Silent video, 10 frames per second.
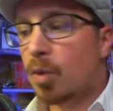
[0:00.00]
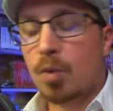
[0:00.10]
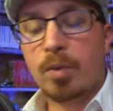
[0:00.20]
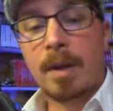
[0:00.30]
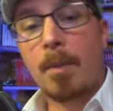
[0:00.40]

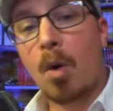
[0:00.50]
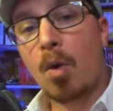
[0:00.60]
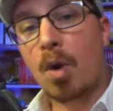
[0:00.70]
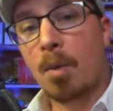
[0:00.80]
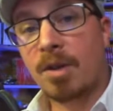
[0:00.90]
Tout d'abord,
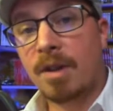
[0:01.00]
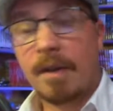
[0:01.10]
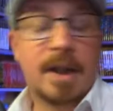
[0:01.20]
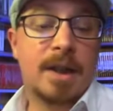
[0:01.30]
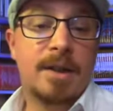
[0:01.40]
on commence
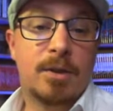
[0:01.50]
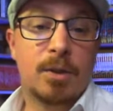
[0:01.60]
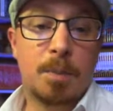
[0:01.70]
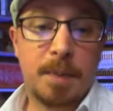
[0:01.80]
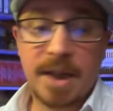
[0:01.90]
avec la liste
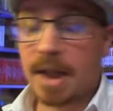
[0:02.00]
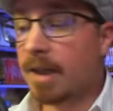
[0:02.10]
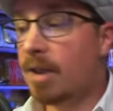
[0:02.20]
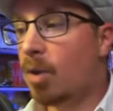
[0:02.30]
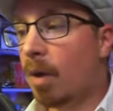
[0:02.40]
de Pika
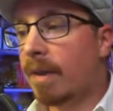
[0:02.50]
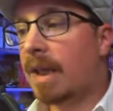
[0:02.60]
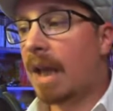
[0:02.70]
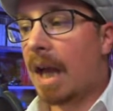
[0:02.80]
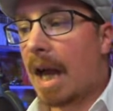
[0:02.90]
édition
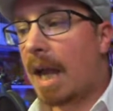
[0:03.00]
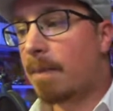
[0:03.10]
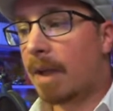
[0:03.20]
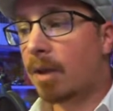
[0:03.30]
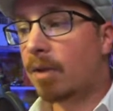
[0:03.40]
avec I,
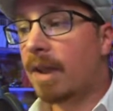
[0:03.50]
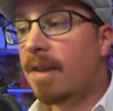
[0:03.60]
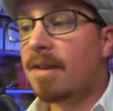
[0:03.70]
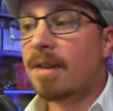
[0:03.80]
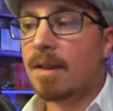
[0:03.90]
My
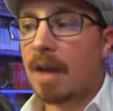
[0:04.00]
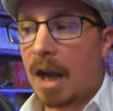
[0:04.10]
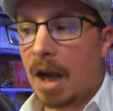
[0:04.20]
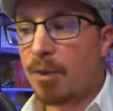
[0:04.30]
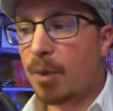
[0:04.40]
Goddess,
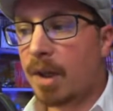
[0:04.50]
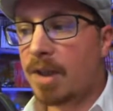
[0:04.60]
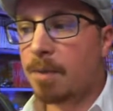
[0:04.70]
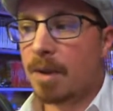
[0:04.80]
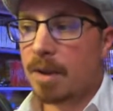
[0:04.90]

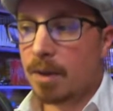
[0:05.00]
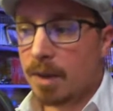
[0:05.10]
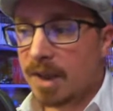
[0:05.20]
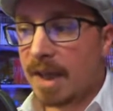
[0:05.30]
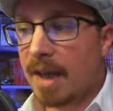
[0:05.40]
Aphorisme,
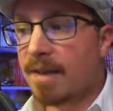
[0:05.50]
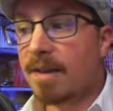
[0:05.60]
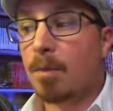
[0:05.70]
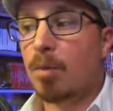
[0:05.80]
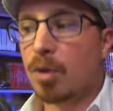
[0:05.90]

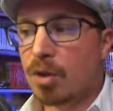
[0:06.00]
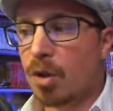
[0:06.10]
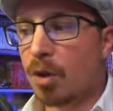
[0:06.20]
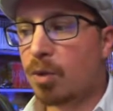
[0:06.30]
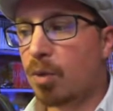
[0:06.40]
IS,
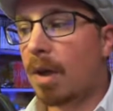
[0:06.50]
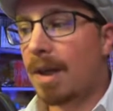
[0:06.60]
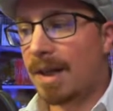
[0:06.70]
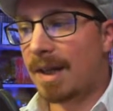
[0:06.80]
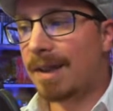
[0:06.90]
Monster Soul,
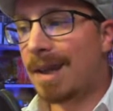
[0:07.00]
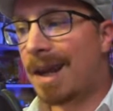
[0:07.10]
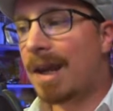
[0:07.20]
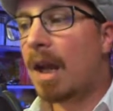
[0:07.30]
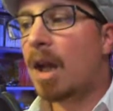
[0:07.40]

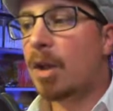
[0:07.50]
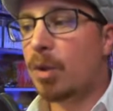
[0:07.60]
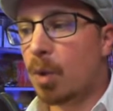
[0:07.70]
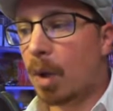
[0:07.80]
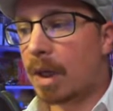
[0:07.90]
l'intégrale,
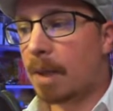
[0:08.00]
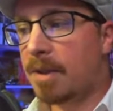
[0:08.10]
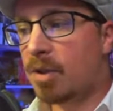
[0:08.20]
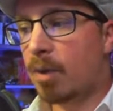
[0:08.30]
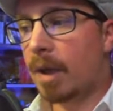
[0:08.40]

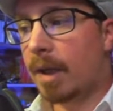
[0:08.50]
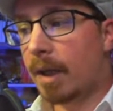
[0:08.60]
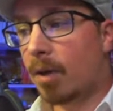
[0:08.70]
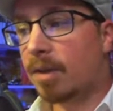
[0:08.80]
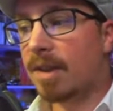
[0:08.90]
Noragami, Histoire
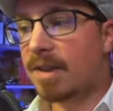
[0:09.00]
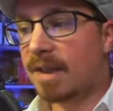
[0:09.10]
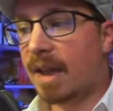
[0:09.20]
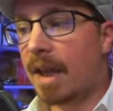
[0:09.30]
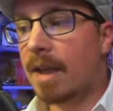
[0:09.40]
errante,
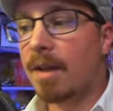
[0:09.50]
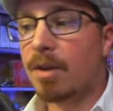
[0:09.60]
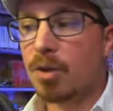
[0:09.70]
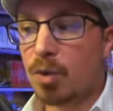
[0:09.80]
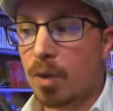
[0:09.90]
Stray,
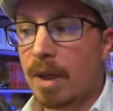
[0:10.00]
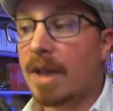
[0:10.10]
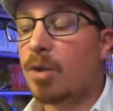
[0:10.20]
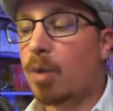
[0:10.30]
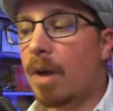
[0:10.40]
Soul
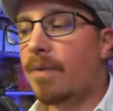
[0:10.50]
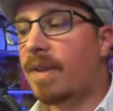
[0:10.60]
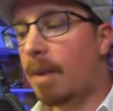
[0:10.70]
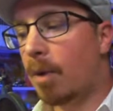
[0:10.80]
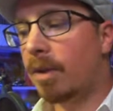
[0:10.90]
et 12
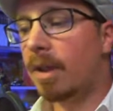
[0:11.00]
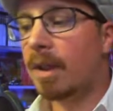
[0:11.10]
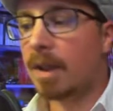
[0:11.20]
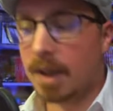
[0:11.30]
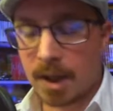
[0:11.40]
Demon
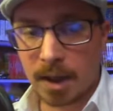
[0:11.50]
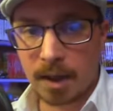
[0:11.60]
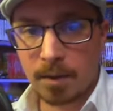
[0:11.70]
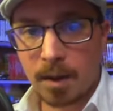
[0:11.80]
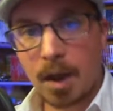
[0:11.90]
King.
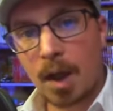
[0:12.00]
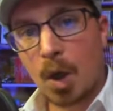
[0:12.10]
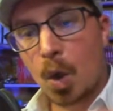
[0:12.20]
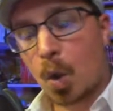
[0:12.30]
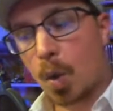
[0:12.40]

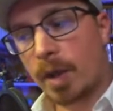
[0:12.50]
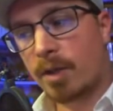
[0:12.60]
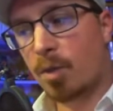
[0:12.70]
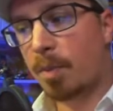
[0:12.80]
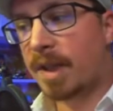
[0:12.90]

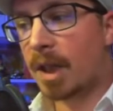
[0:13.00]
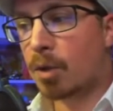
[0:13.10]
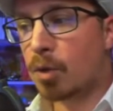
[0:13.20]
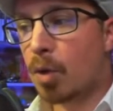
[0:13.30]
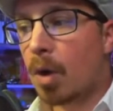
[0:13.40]
Collection Pika
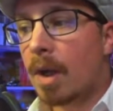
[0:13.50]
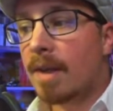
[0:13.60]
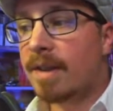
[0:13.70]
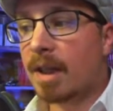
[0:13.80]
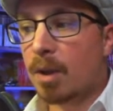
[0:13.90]
Shoujo,
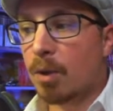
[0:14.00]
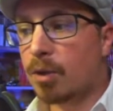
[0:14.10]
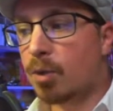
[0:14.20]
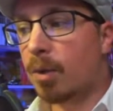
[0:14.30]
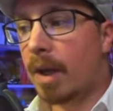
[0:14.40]
c'est Close
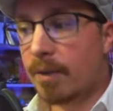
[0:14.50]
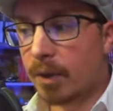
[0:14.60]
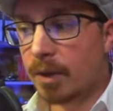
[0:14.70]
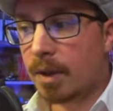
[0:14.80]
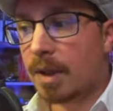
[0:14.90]
to
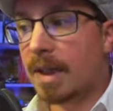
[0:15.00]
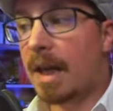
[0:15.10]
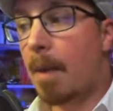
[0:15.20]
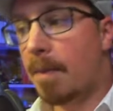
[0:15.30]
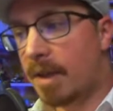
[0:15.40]
Heaven,
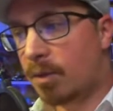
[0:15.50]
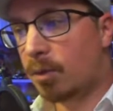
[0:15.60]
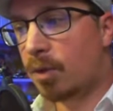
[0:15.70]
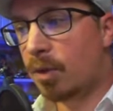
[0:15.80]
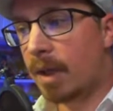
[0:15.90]
La Maison
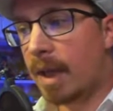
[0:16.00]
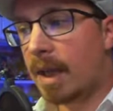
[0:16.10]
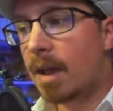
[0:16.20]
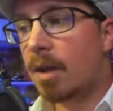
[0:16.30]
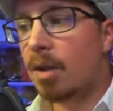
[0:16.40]
du
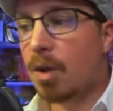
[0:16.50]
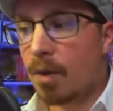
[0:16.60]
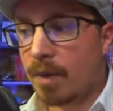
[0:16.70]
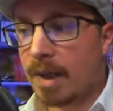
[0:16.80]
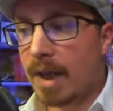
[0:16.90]
Soleil,
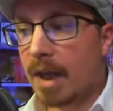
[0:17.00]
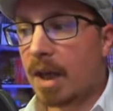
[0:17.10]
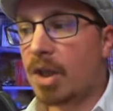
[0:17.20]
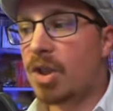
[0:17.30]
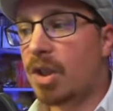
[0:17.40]
Lovely Air
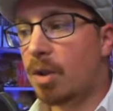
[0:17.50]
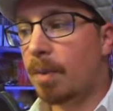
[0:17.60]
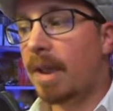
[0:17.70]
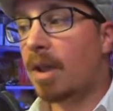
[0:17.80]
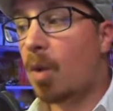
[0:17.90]
et
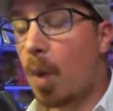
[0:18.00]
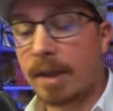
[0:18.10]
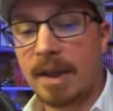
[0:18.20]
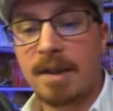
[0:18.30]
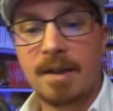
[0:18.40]
Shinobi
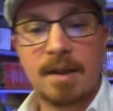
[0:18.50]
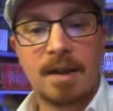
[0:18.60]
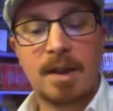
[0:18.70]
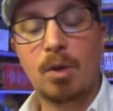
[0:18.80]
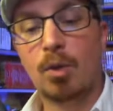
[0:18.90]
Quartet
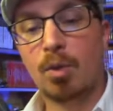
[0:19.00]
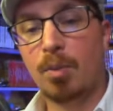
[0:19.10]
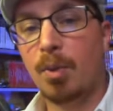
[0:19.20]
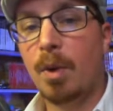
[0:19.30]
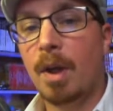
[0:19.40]
qui ne sont
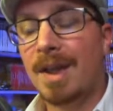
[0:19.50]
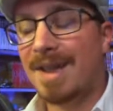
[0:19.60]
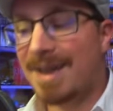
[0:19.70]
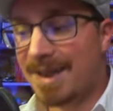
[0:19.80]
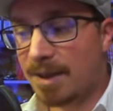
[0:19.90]
plus
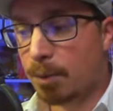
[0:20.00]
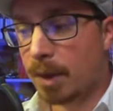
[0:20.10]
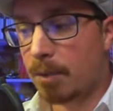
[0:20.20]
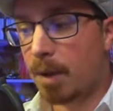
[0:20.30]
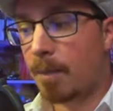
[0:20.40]

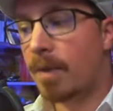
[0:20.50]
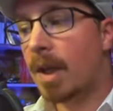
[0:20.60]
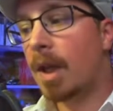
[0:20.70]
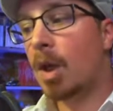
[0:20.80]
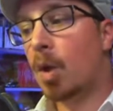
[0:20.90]
disponibles.
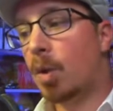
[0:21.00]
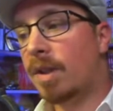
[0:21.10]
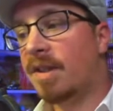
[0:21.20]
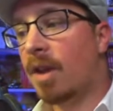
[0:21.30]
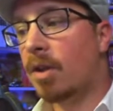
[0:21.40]

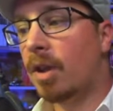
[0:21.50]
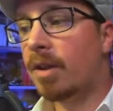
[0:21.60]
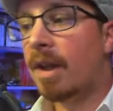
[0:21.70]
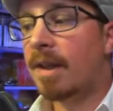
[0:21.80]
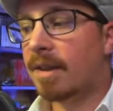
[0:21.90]
Côté Seinen,
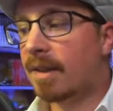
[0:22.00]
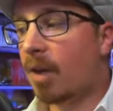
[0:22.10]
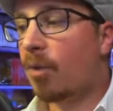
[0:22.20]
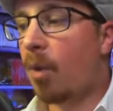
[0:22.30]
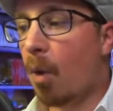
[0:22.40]
ça
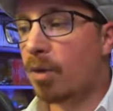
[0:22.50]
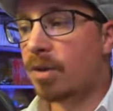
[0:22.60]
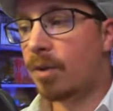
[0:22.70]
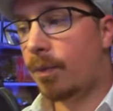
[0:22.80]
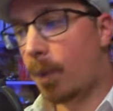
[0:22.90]
sera
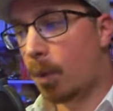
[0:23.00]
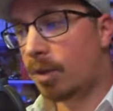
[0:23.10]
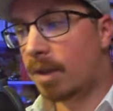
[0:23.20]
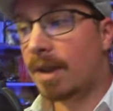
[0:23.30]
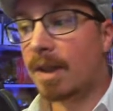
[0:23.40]
Frost,
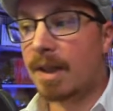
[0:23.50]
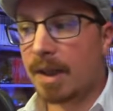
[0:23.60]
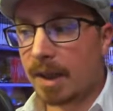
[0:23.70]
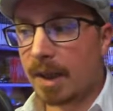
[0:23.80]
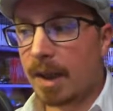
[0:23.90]
Faust,
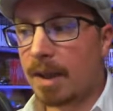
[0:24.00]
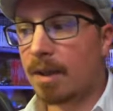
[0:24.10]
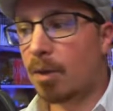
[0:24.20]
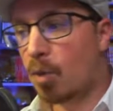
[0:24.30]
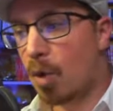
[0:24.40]

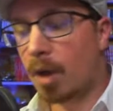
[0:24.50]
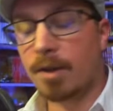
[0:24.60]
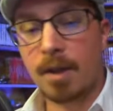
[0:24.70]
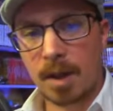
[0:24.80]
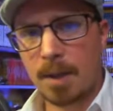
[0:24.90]
Glirine
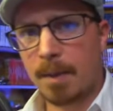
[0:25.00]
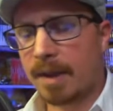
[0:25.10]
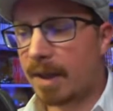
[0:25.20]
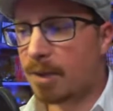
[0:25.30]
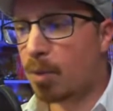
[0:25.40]
Worlds, qui
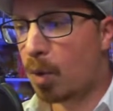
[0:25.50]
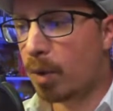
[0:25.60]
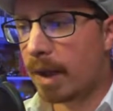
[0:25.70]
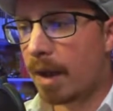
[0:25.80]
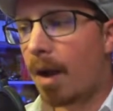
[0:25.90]
m'intéresse beaucoup
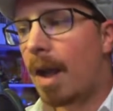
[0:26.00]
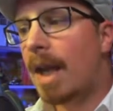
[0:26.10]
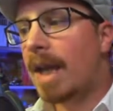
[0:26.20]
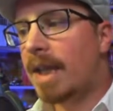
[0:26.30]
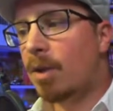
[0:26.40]
d'ailleurs,
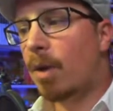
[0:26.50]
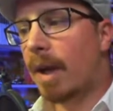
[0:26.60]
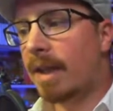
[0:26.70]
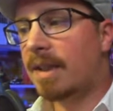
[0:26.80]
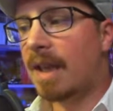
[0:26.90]

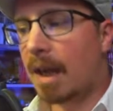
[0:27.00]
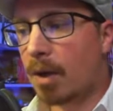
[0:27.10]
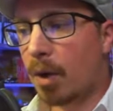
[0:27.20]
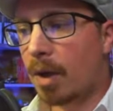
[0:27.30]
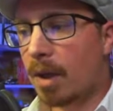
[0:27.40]
Inohead
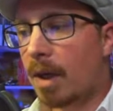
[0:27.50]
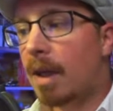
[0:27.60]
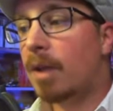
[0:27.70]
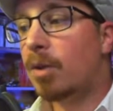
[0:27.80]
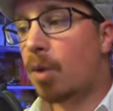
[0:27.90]
Gargoyle,
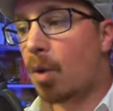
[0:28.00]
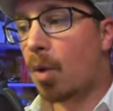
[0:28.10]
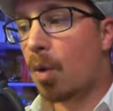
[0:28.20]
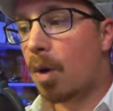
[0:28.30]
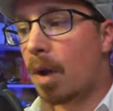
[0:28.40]

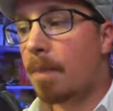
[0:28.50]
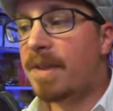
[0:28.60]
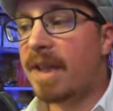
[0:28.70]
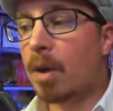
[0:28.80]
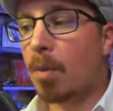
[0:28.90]
Toko,
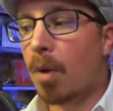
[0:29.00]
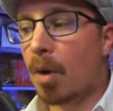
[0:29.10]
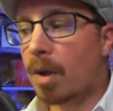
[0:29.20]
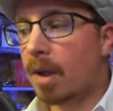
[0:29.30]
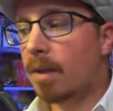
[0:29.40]

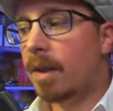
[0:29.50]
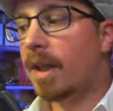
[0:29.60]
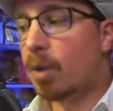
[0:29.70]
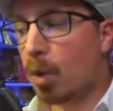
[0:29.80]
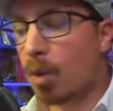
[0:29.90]
Psychobank et
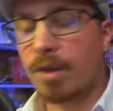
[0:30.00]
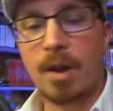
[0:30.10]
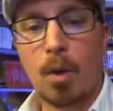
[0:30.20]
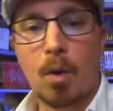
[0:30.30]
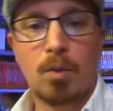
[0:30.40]
Toko
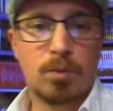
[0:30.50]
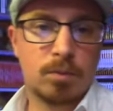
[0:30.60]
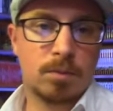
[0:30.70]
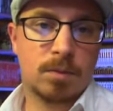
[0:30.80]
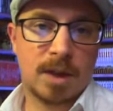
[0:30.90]
Zero,
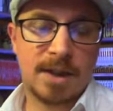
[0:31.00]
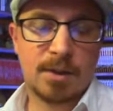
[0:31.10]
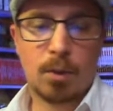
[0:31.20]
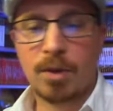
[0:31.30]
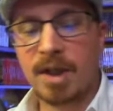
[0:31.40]
qui
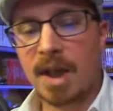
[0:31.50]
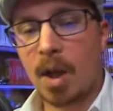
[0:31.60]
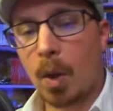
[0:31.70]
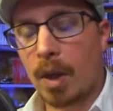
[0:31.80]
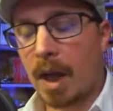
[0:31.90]
seront aussi
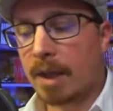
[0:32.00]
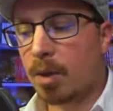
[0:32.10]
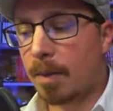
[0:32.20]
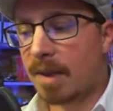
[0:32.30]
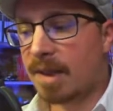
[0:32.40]
en arrêt de
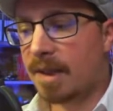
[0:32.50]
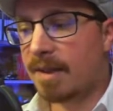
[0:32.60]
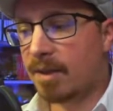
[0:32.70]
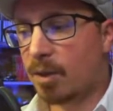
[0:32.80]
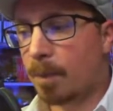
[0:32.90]

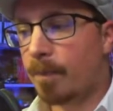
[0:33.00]
commercialisation.